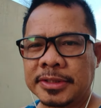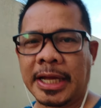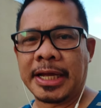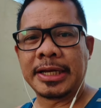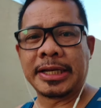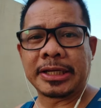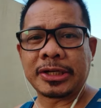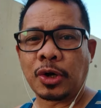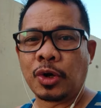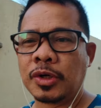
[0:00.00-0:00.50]

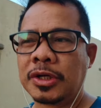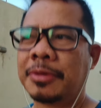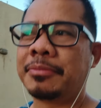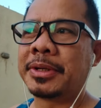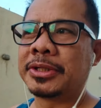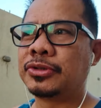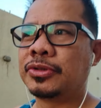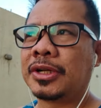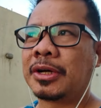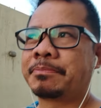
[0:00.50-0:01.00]
Dahil ikaw
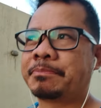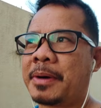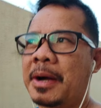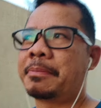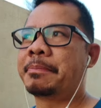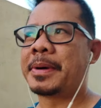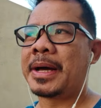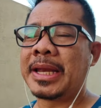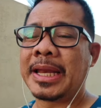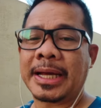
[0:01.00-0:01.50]
naman yung
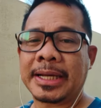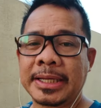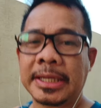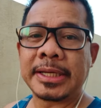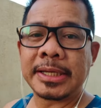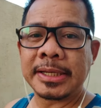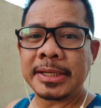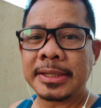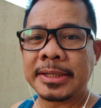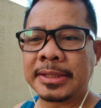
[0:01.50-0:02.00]

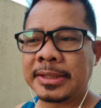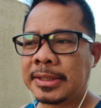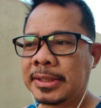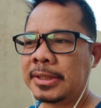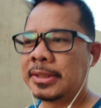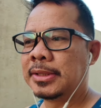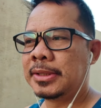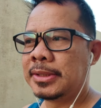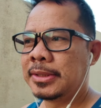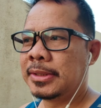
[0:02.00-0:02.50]
nagpapalaki.
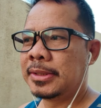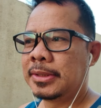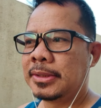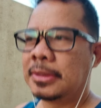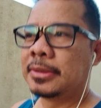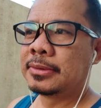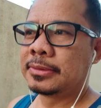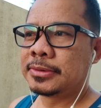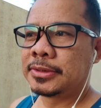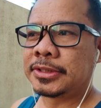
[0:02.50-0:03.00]

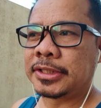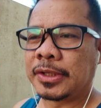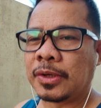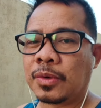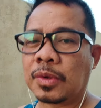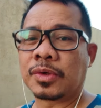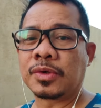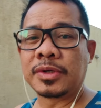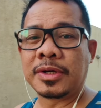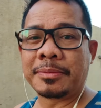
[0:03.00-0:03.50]

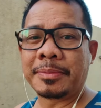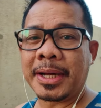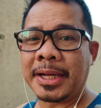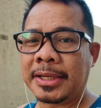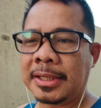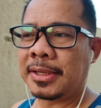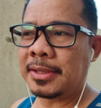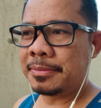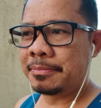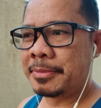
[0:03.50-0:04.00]
Siguro
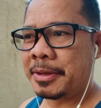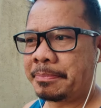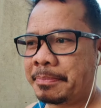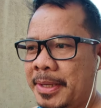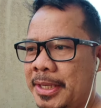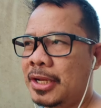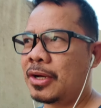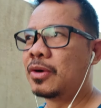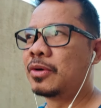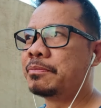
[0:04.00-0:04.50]
naman may
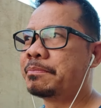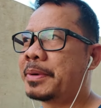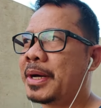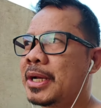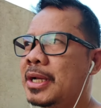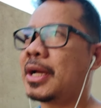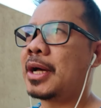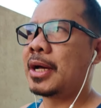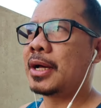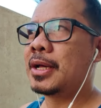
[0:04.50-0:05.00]
panahon
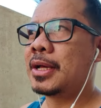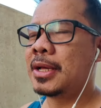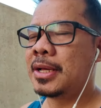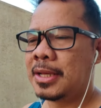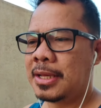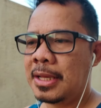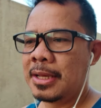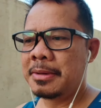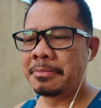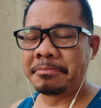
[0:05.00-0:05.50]
para
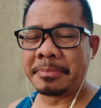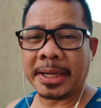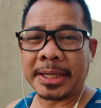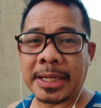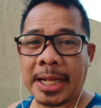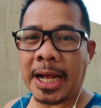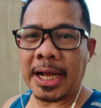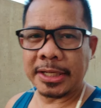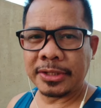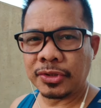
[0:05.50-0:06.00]

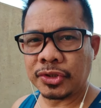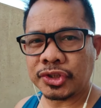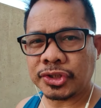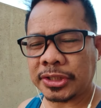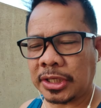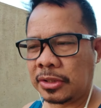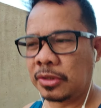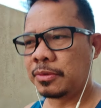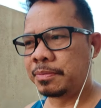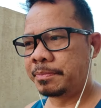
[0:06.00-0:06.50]

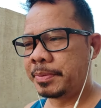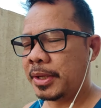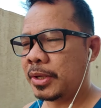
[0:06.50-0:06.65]
magkaayos kayo.